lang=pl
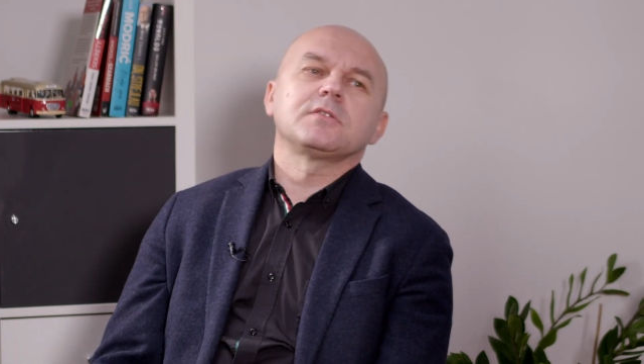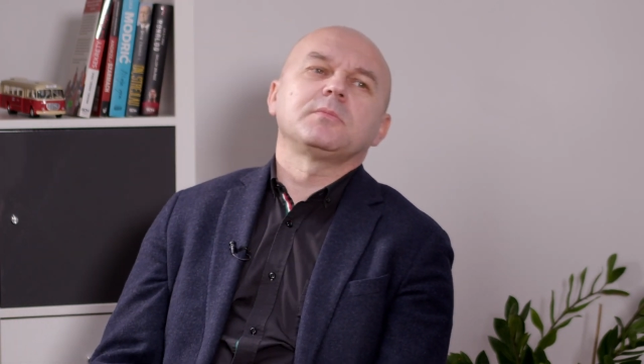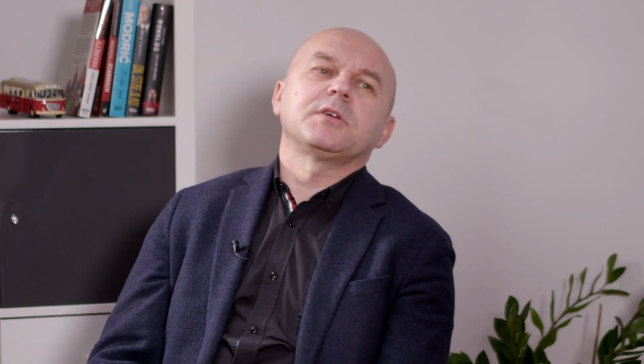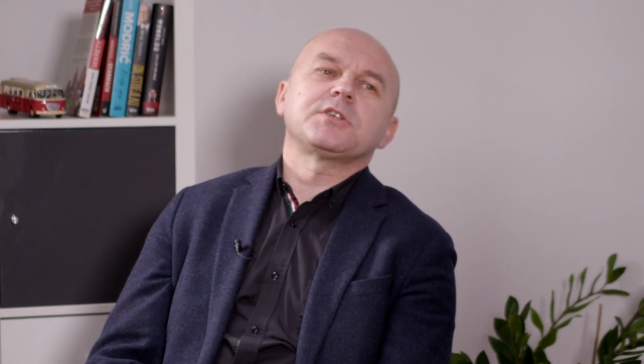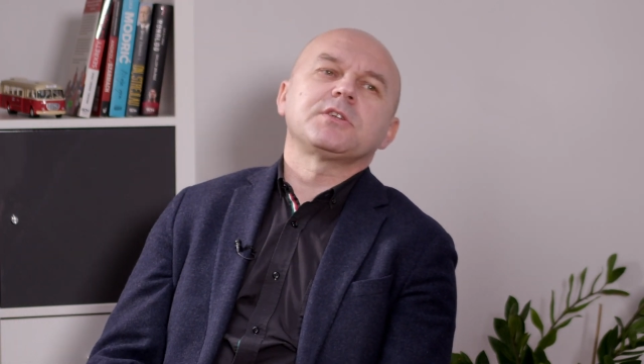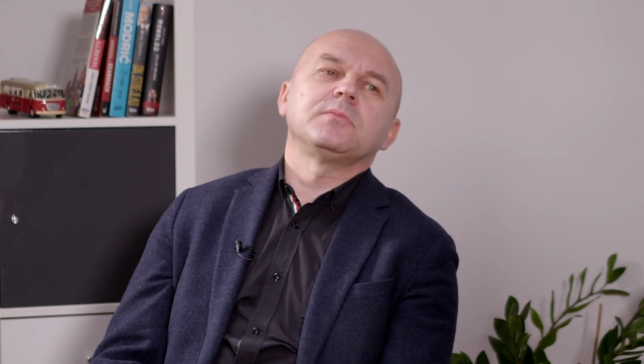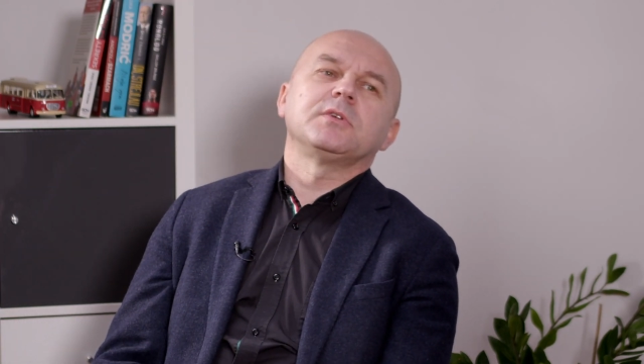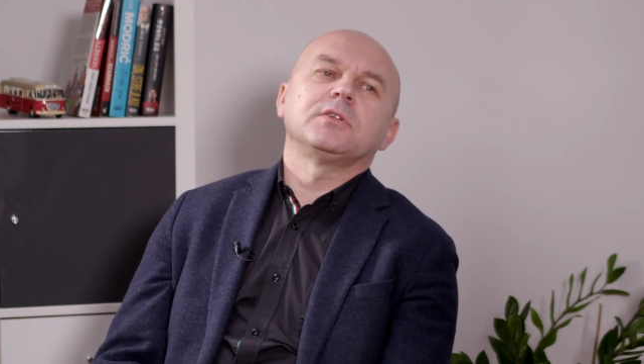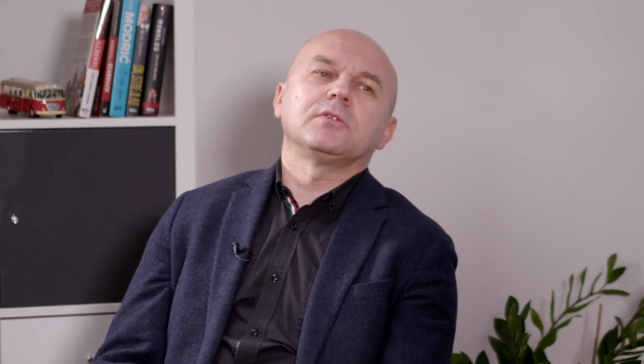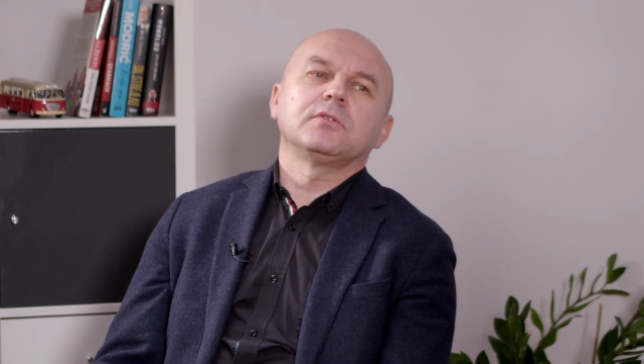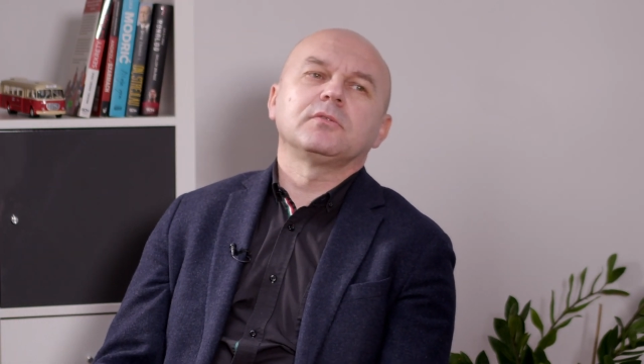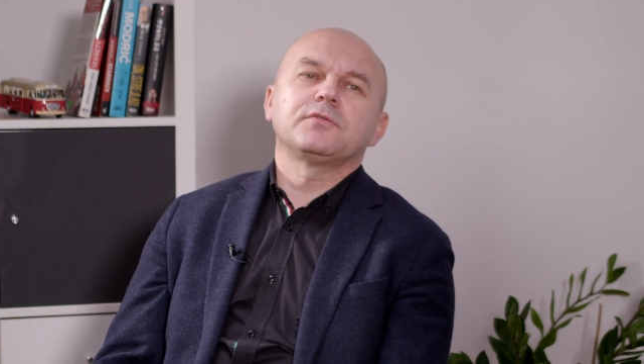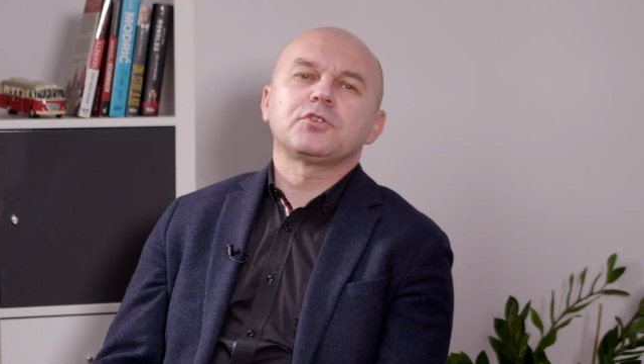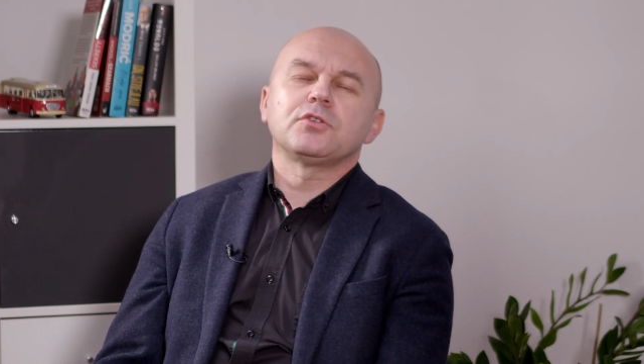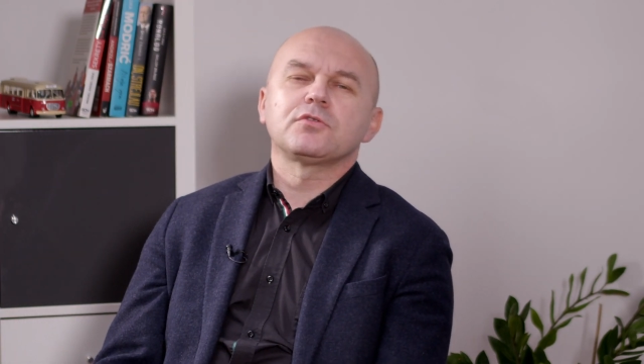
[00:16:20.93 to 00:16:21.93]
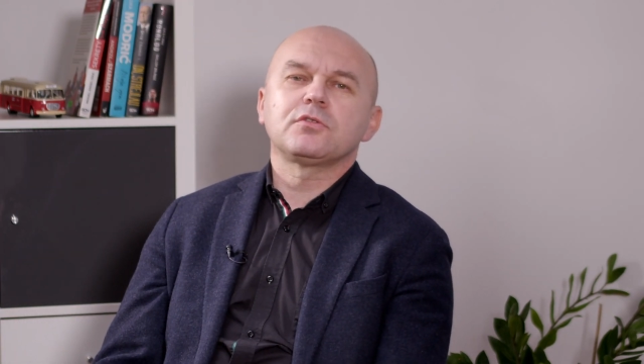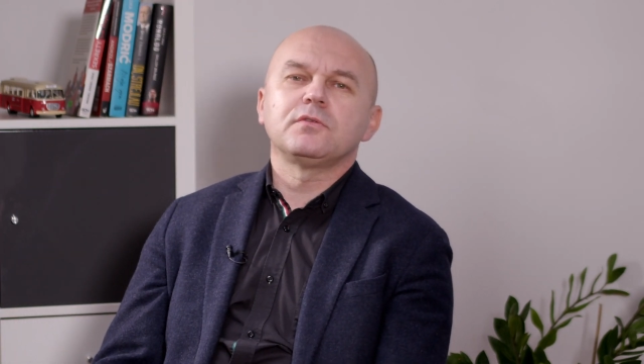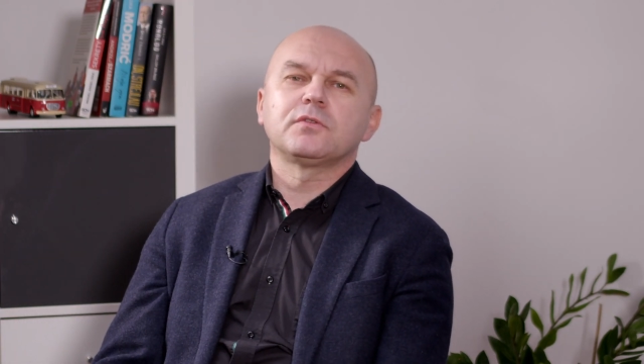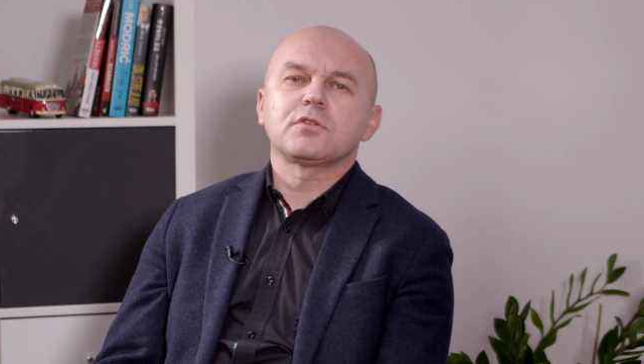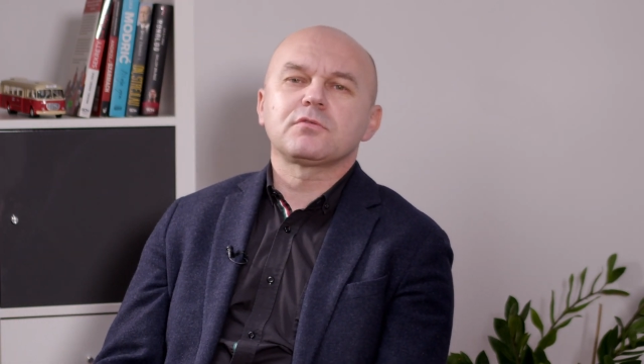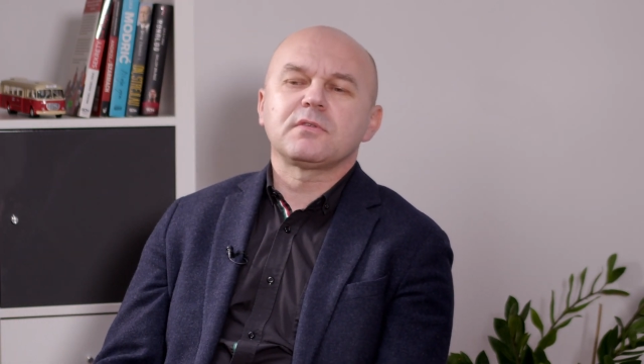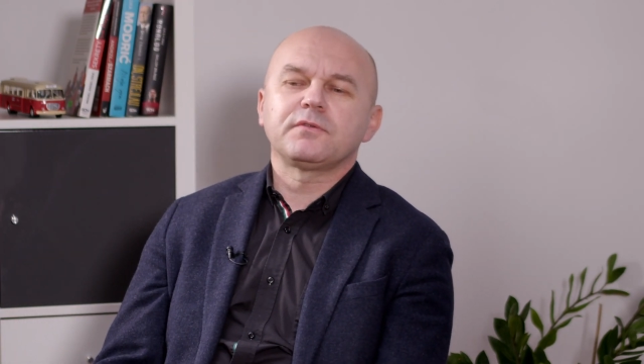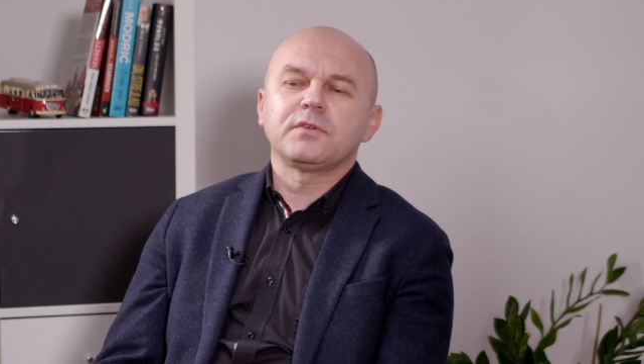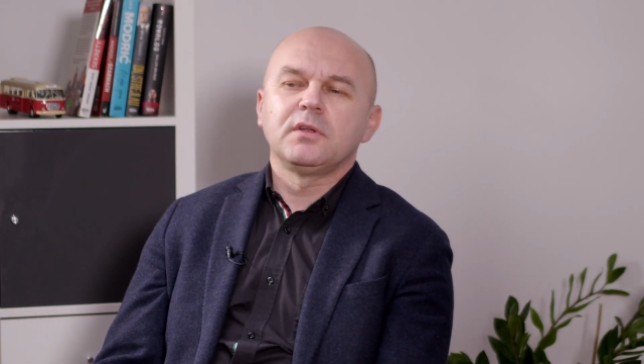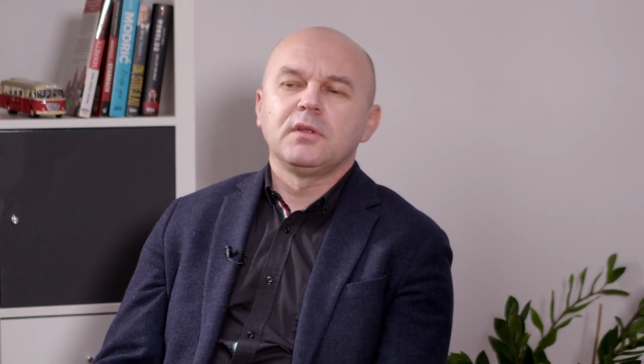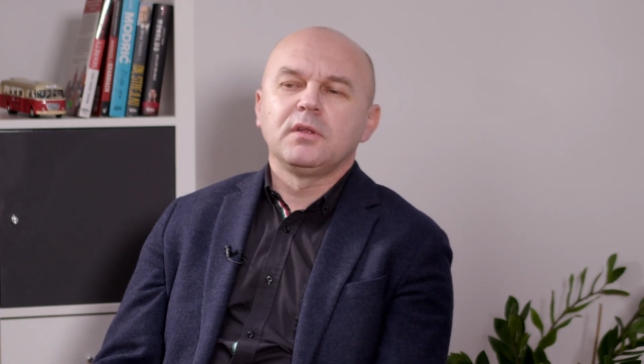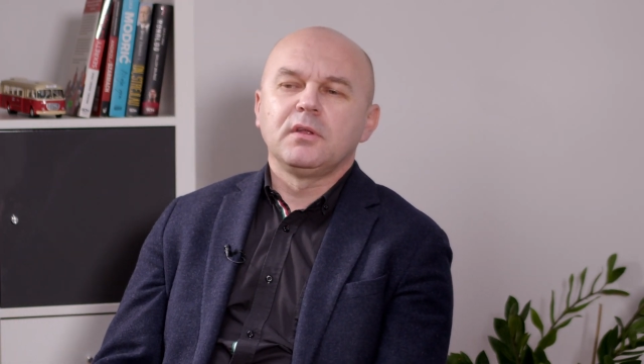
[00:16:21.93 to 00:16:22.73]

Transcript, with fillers: zobaczymy. No, w Śląsku Wrocław